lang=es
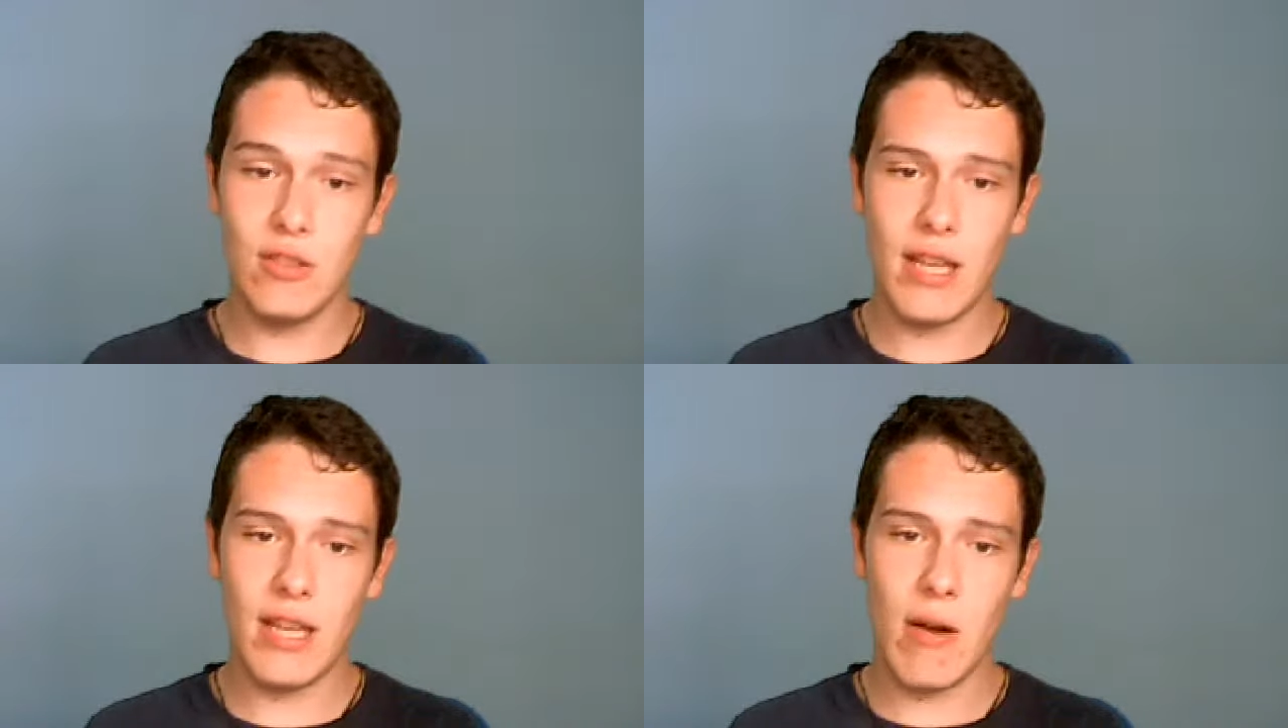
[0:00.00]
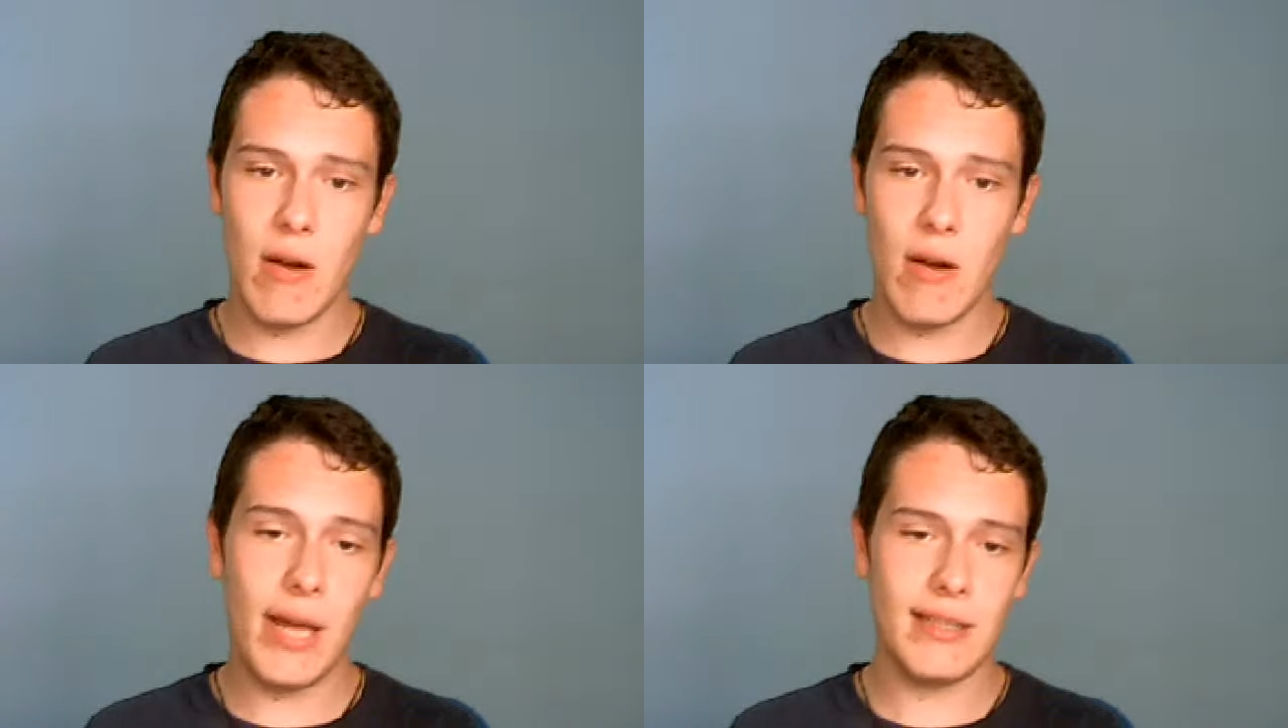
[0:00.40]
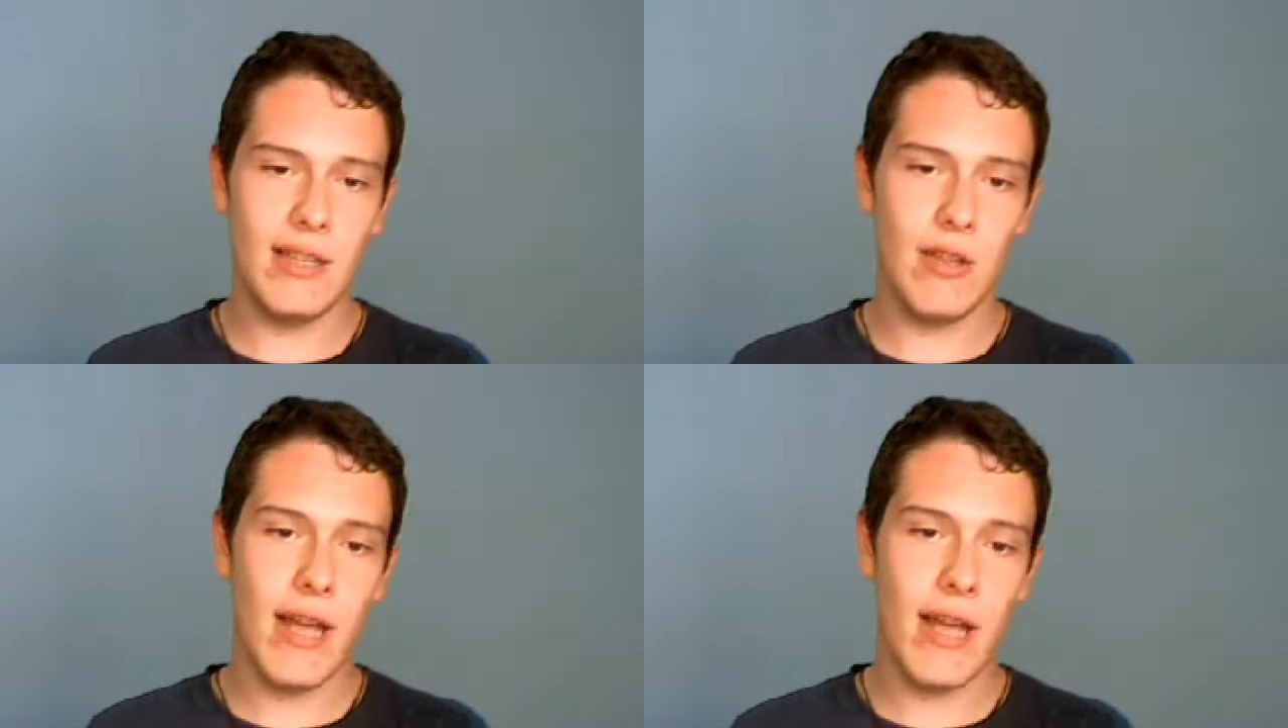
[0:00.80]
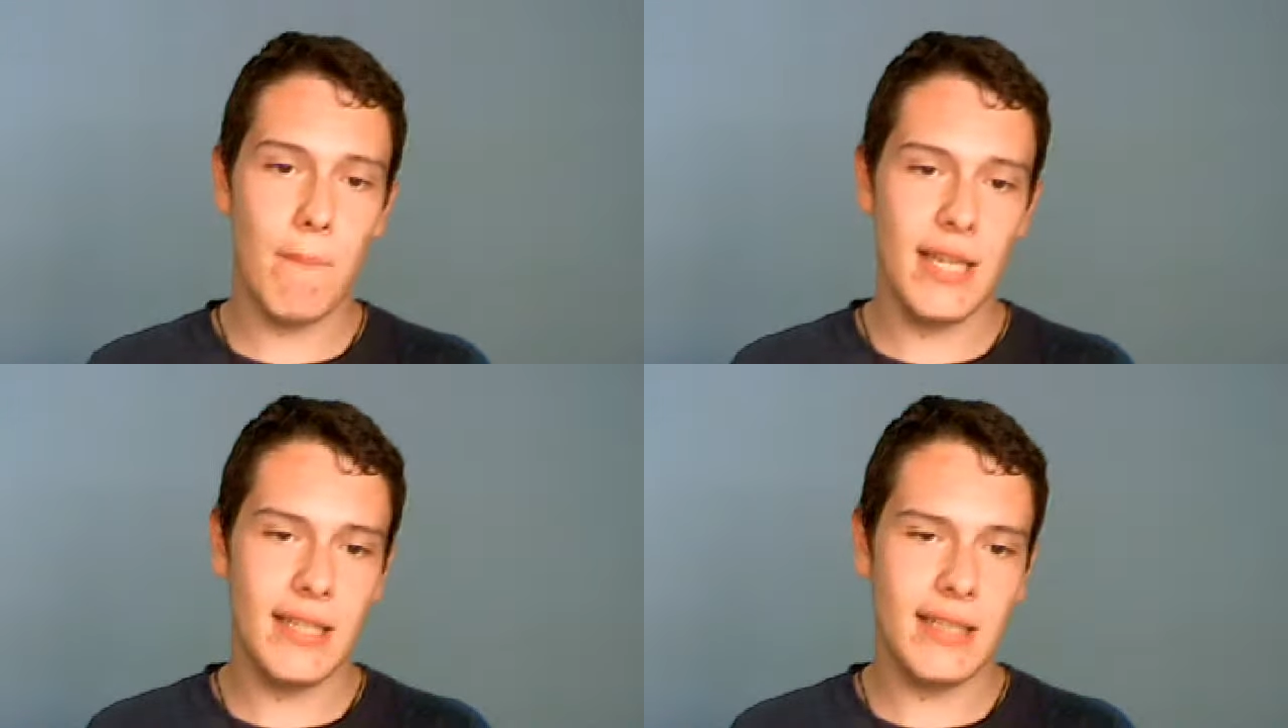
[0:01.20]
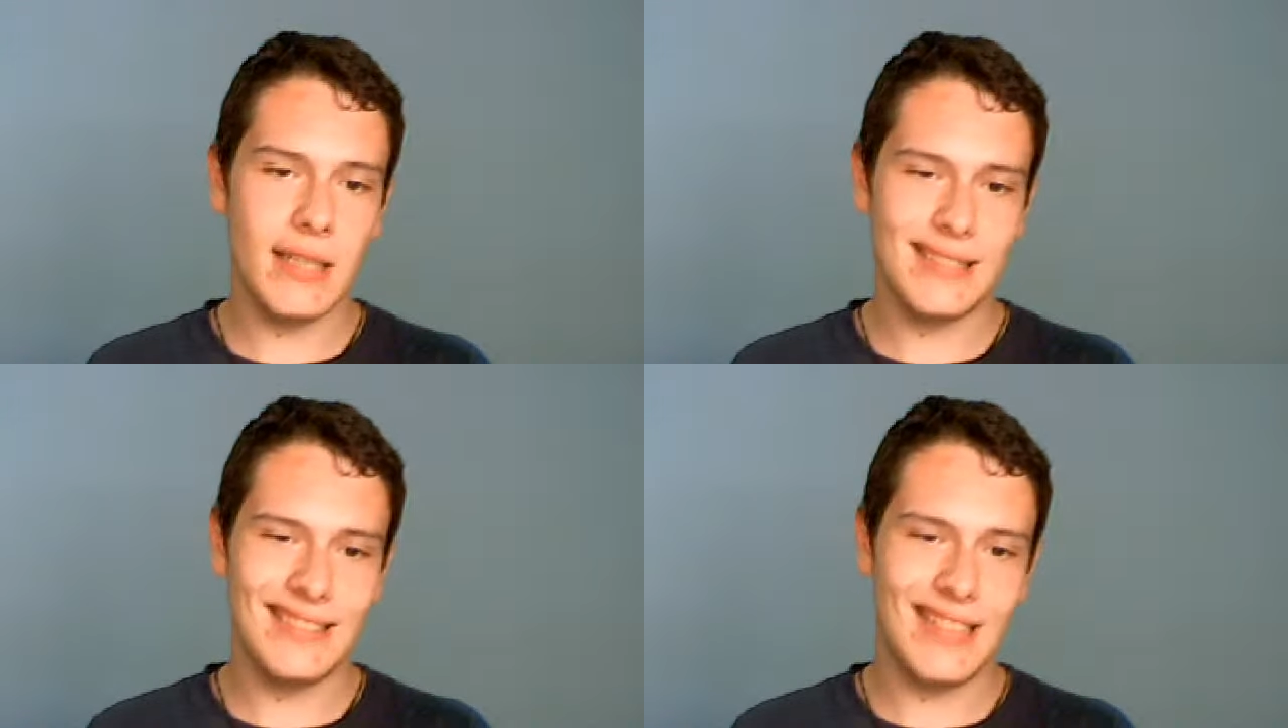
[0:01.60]
que era un partido, un gameplay
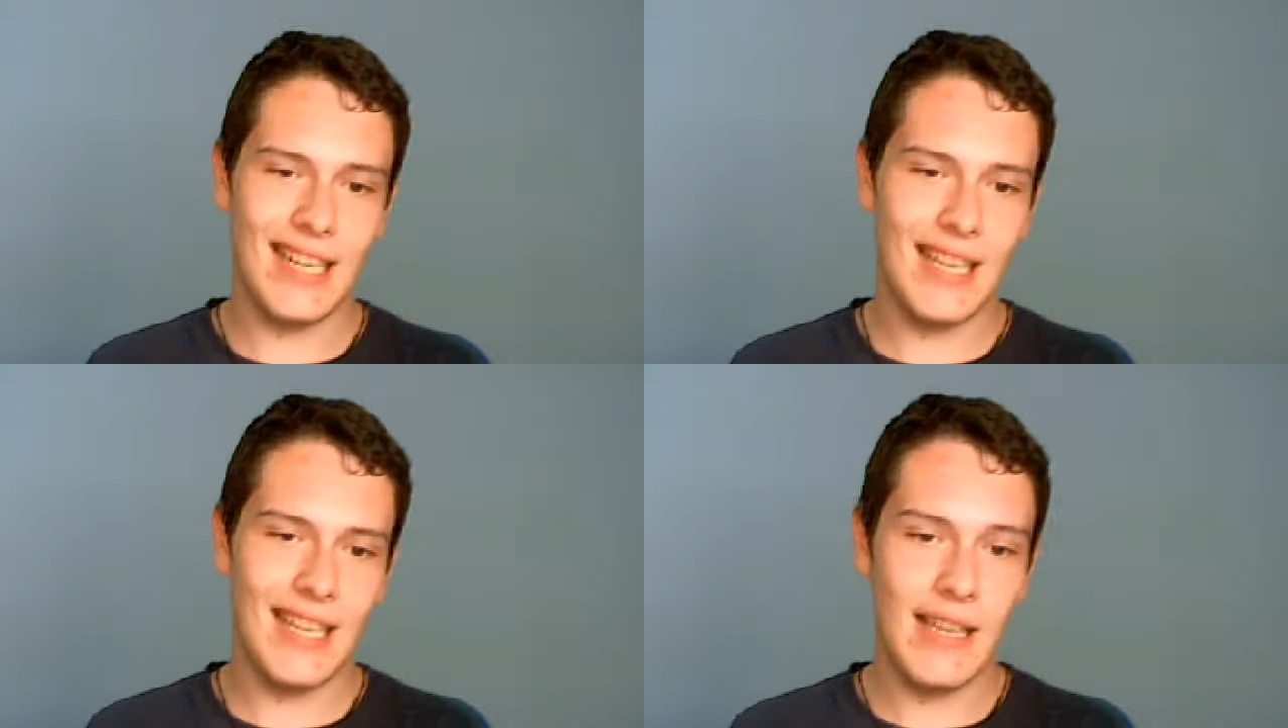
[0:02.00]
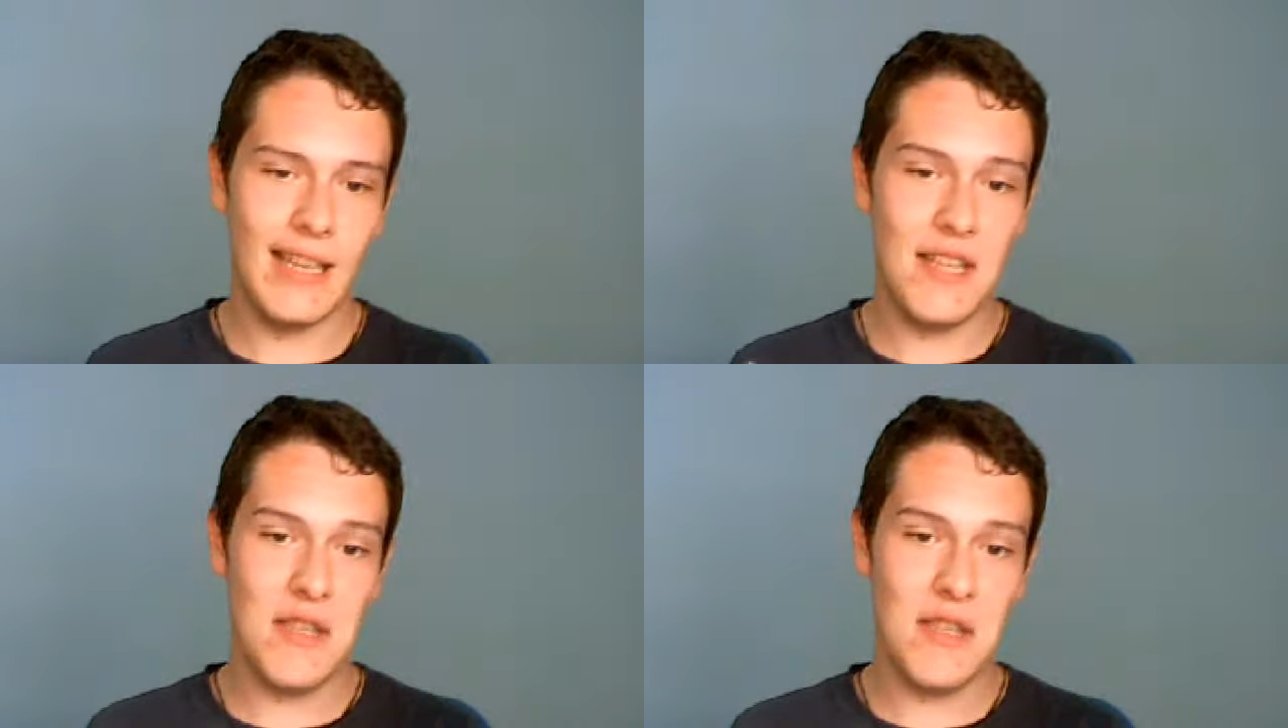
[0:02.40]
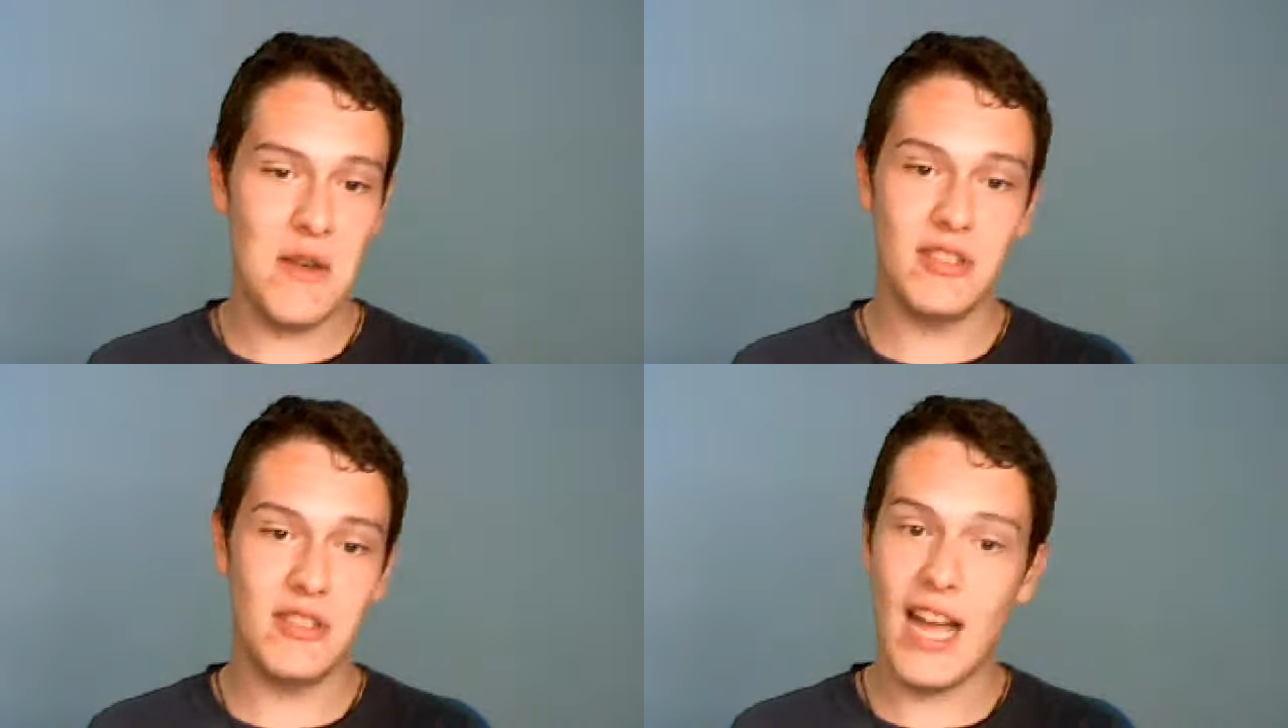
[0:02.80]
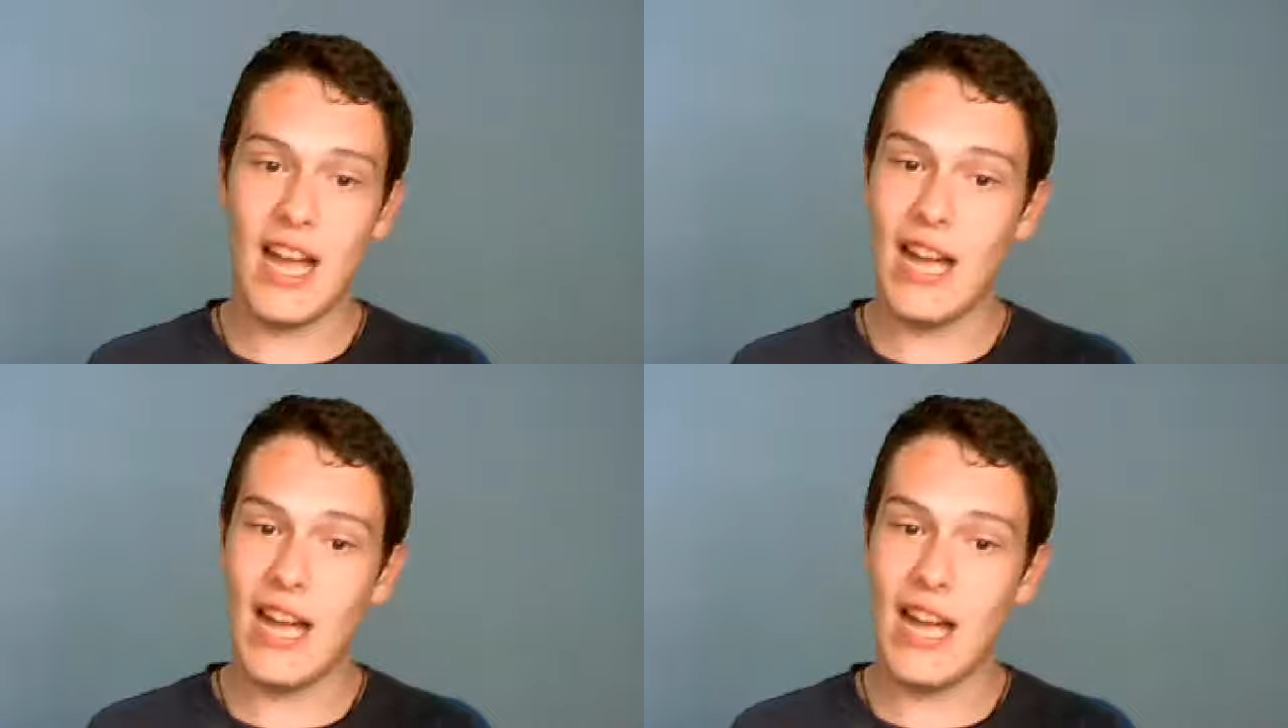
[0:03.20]
entre eh, de Gio contra,